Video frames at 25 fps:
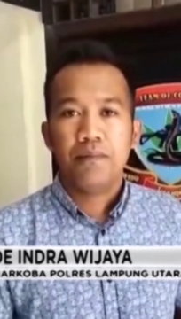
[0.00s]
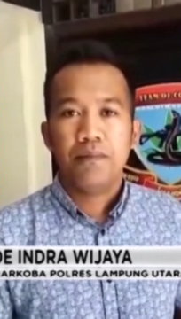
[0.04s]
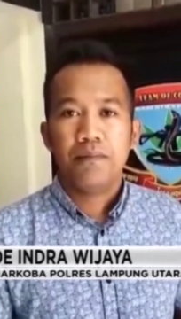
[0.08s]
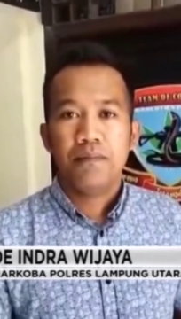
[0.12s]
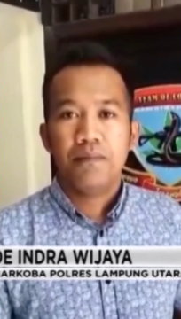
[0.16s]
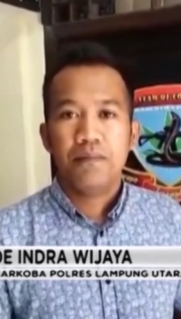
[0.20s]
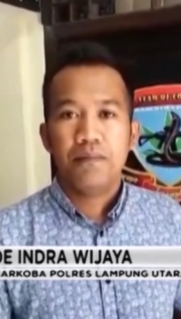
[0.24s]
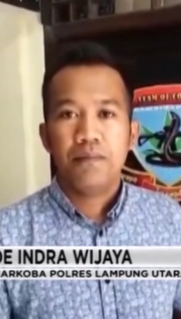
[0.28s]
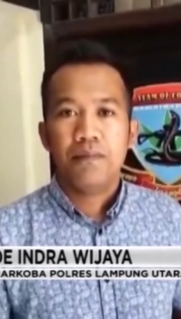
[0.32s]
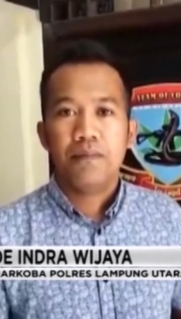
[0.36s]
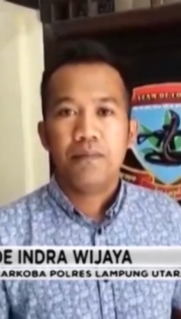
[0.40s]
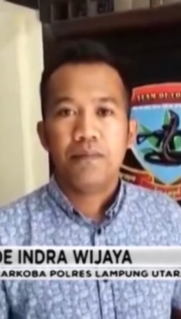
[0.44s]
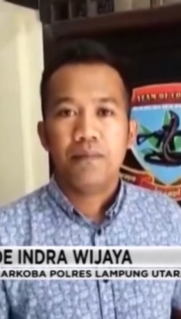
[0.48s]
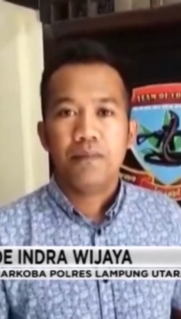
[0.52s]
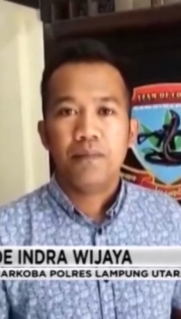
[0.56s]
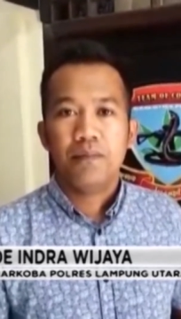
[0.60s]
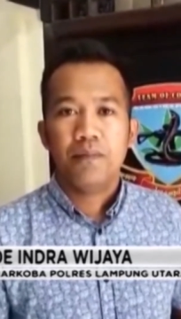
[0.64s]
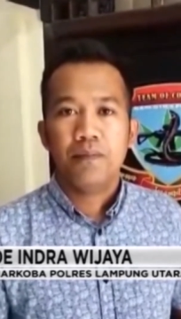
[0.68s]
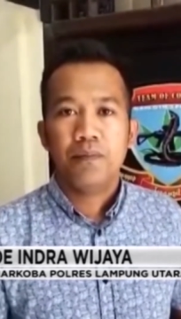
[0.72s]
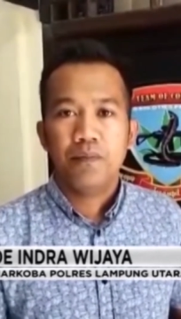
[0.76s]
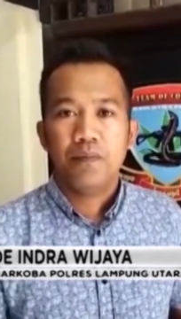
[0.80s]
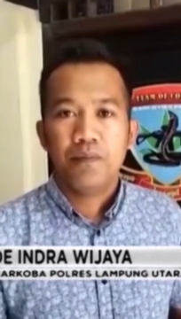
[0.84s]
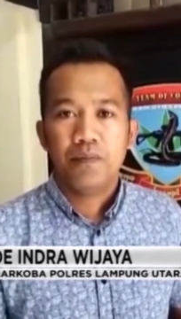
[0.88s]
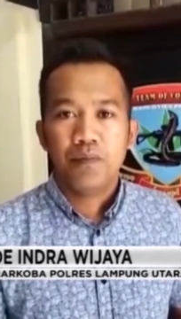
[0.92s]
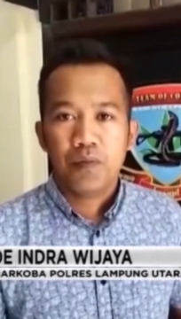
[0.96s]
barang bukti
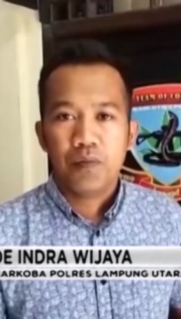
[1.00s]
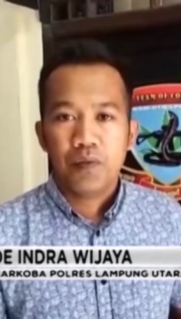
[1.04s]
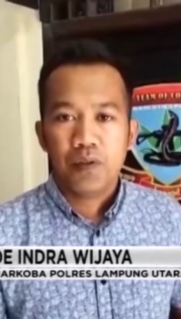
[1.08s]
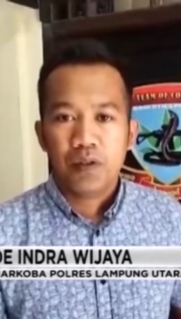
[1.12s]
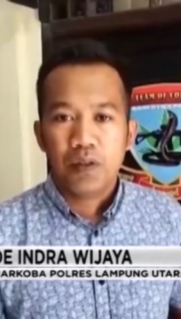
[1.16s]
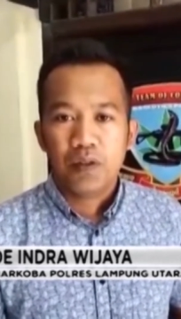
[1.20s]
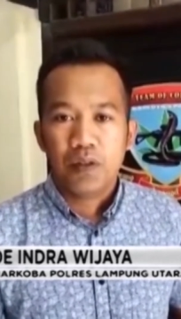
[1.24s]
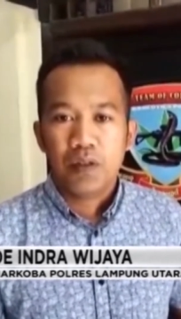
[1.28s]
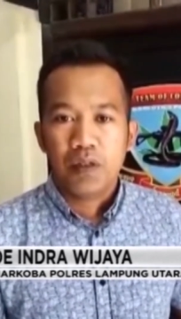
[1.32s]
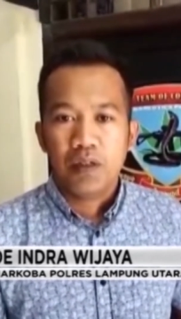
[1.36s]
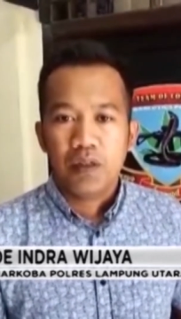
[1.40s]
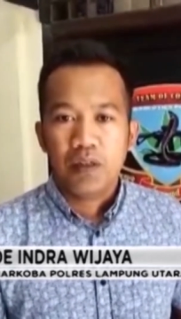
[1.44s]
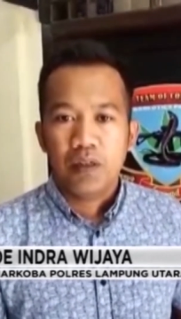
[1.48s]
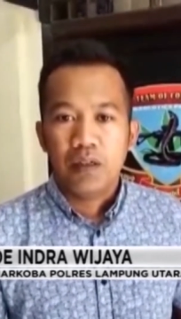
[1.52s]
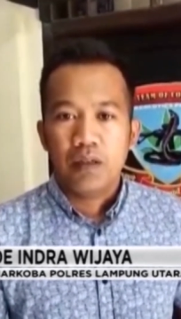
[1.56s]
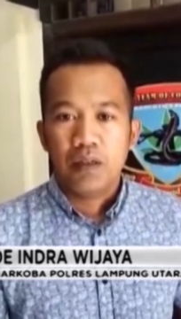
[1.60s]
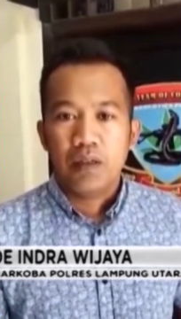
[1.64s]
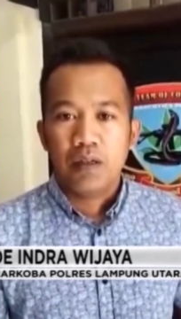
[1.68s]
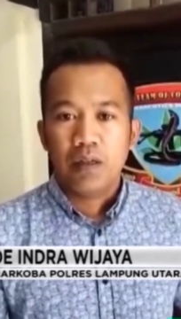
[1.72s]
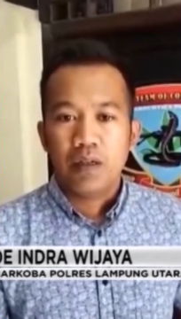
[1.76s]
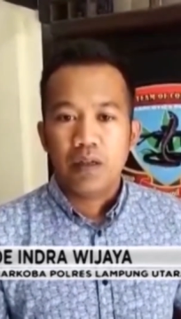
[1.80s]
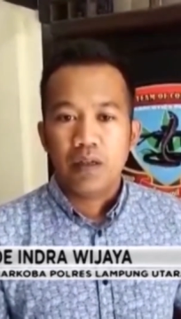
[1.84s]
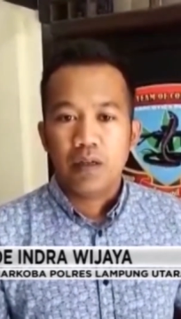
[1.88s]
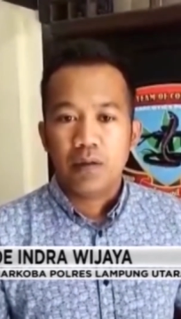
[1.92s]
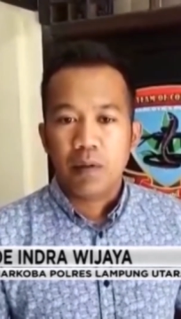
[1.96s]
diamankan pak
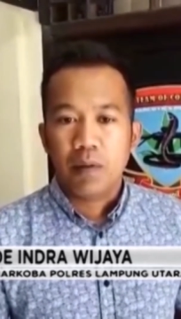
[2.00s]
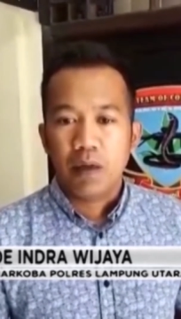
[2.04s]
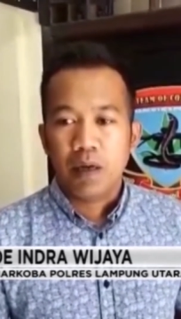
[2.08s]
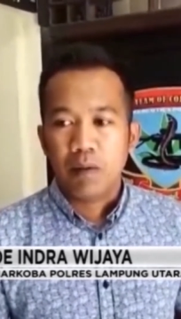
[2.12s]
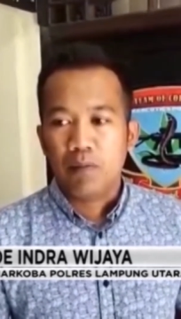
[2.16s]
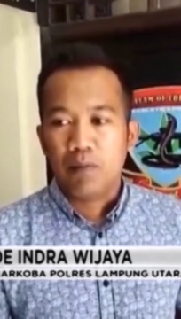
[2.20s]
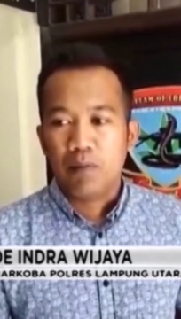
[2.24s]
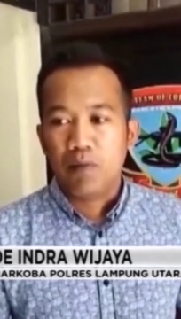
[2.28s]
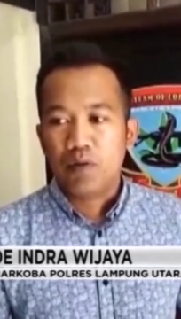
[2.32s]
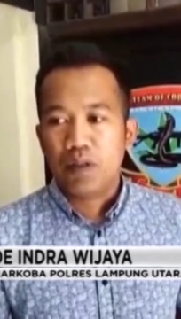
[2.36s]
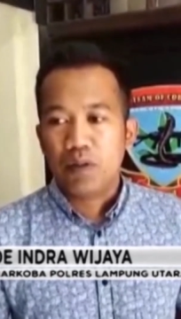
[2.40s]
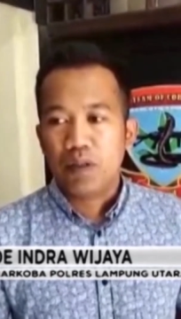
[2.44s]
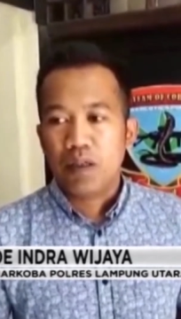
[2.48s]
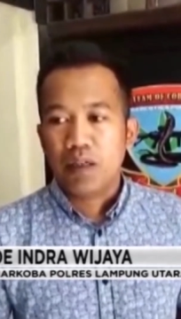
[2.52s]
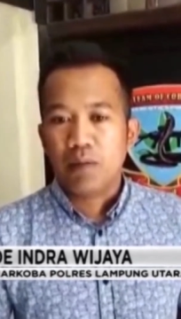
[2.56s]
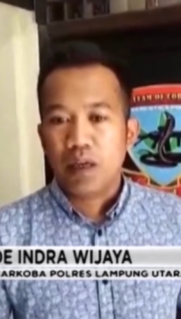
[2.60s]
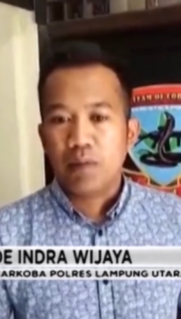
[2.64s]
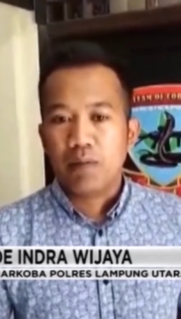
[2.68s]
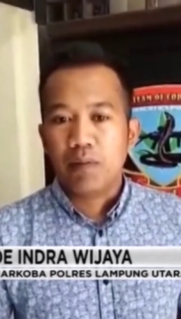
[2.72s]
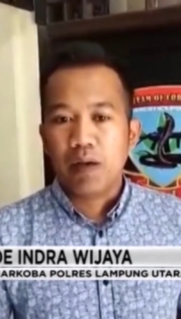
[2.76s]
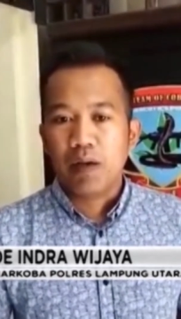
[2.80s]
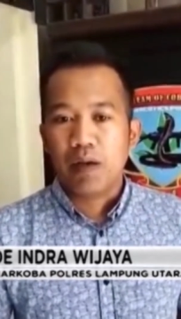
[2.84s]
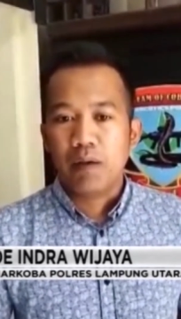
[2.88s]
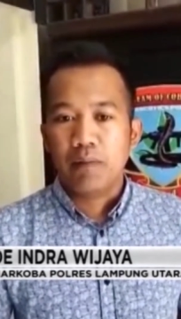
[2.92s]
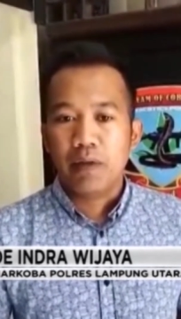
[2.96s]
Eh, barang bukti
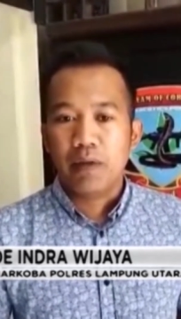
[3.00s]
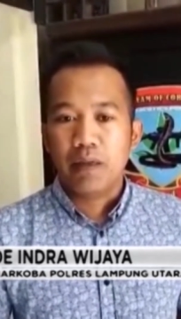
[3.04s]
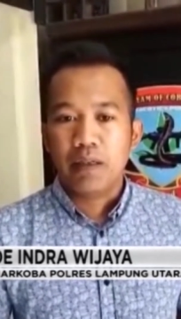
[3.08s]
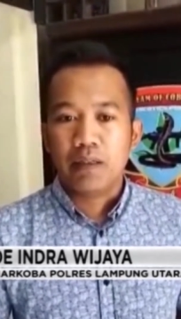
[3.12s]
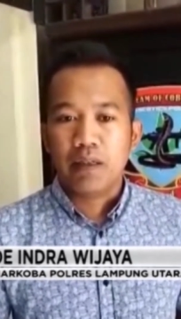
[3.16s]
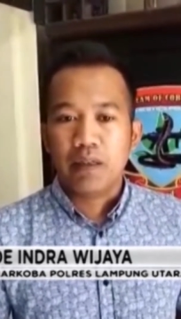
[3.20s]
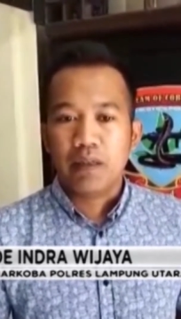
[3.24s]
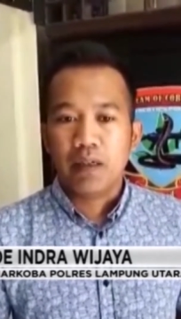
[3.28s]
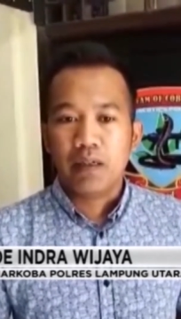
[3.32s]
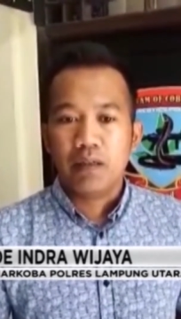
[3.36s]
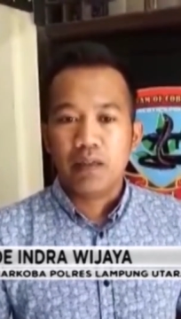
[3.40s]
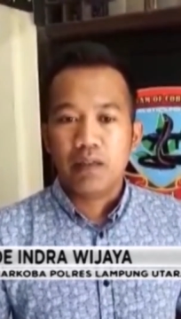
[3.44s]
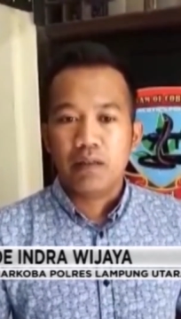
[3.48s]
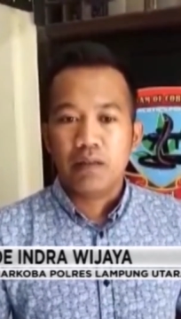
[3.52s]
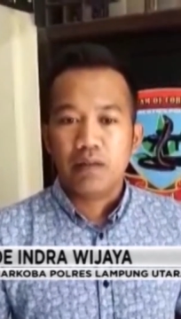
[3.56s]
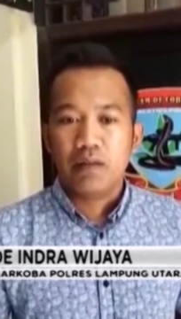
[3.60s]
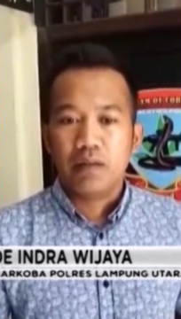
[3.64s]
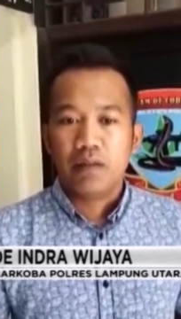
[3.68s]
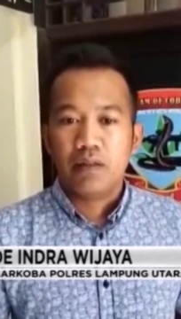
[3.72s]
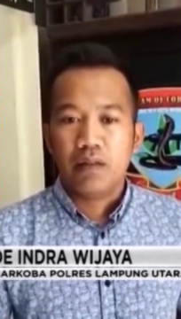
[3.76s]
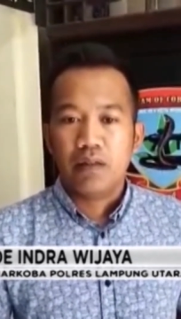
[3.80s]
yang kami amankan